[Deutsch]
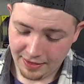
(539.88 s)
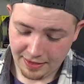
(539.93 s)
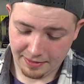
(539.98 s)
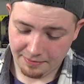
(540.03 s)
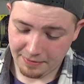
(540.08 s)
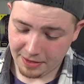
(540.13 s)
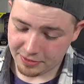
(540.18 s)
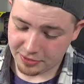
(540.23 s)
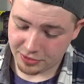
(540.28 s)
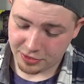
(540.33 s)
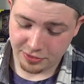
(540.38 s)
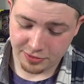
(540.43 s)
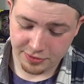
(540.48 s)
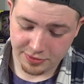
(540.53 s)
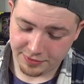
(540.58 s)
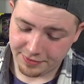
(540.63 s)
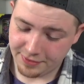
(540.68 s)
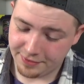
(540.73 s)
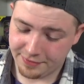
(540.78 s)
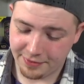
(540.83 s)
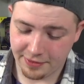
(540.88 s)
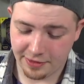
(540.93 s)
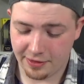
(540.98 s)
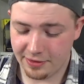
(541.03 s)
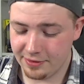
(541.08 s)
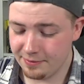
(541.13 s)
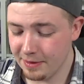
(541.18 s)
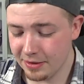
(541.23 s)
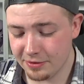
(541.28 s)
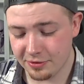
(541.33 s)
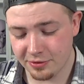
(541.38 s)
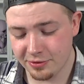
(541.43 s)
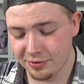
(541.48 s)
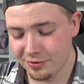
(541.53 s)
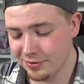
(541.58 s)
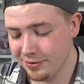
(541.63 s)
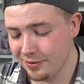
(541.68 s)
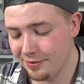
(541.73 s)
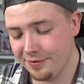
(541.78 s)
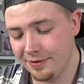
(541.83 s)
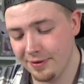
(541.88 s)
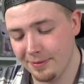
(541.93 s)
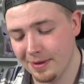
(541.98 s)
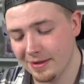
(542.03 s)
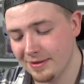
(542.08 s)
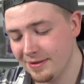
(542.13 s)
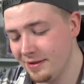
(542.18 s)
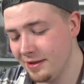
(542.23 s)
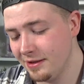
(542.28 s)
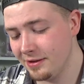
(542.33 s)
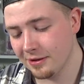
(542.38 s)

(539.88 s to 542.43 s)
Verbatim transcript: ich mach doch schon so viel für euch. Ich mach doch schon so viel bei Zenit der